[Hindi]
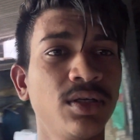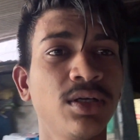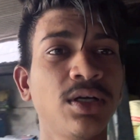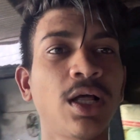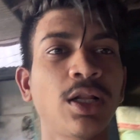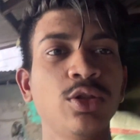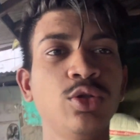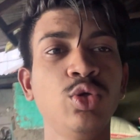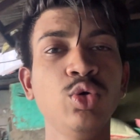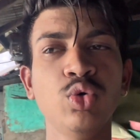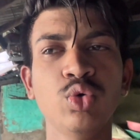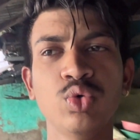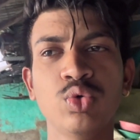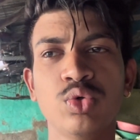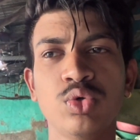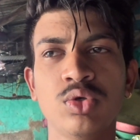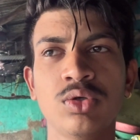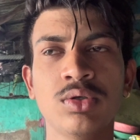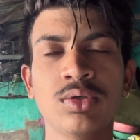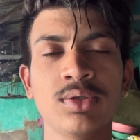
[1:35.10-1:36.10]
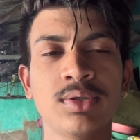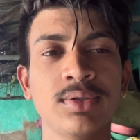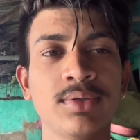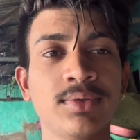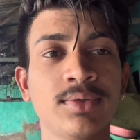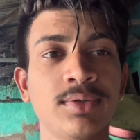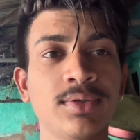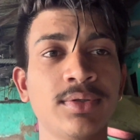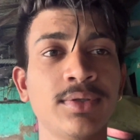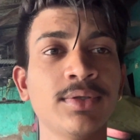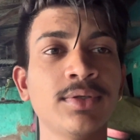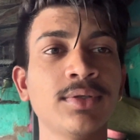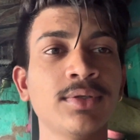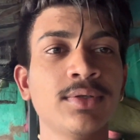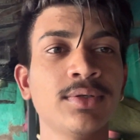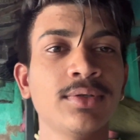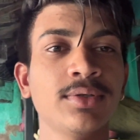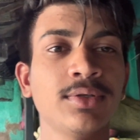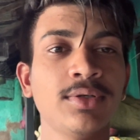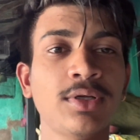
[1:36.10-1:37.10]
कद्दू
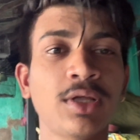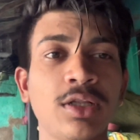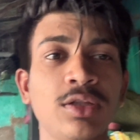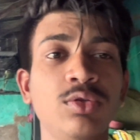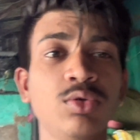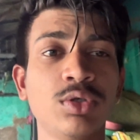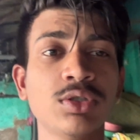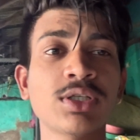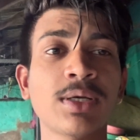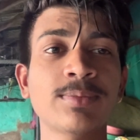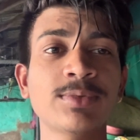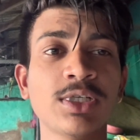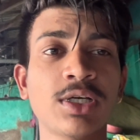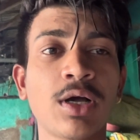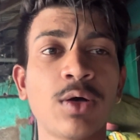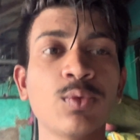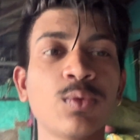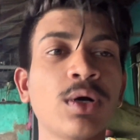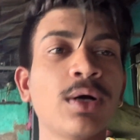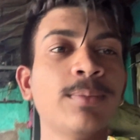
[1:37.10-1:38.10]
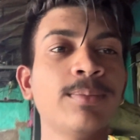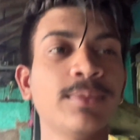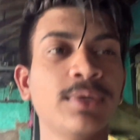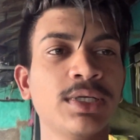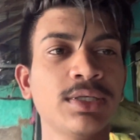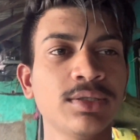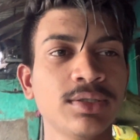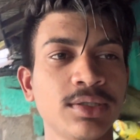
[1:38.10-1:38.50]
कद्दू की सब्जी खाऊंगा अब मैं